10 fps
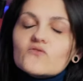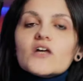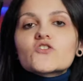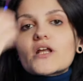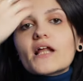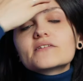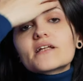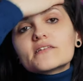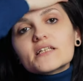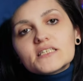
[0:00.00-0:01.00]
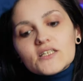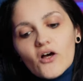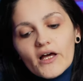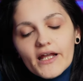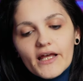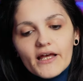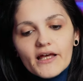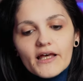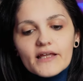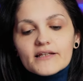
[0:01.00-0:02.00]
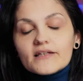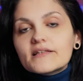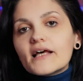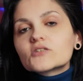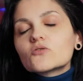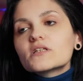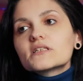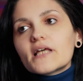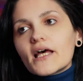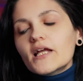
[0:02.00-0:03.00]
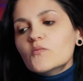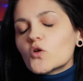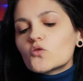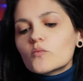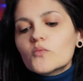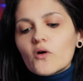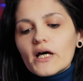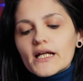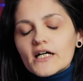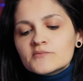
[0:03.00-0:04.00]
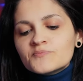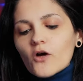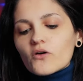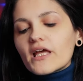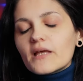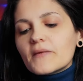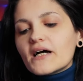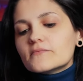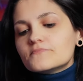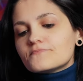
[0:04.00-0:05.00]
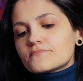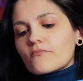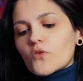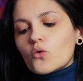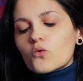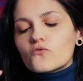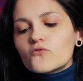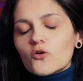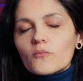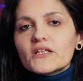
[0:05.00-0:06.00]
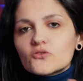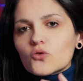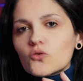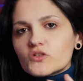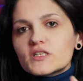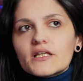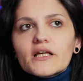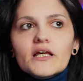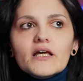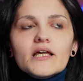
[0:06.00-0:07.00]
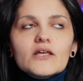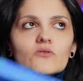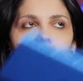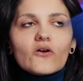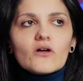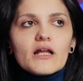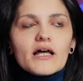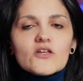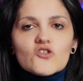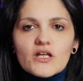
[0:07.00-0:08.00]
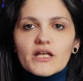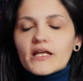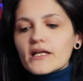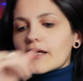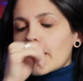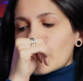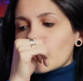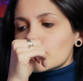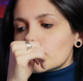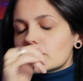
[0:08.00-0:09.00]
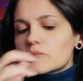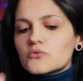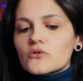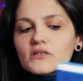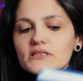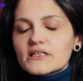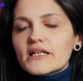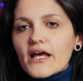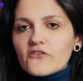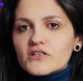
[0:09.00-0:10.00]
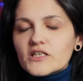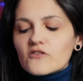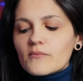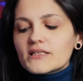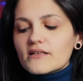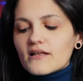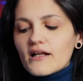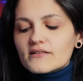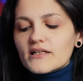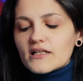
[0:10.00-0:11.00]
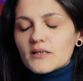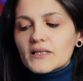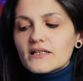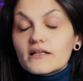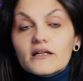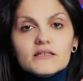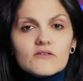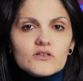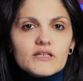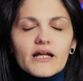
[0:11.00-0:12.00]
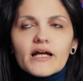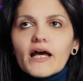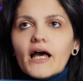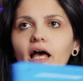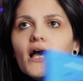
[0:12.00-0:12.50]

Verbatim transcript: invece la trattazione eh, del testo in sé, il mio dubbio era, ok, ma con un volumetto così, in una collana generica, quanto si può dire effettivamente della serie di Metal Gear? Devo dire che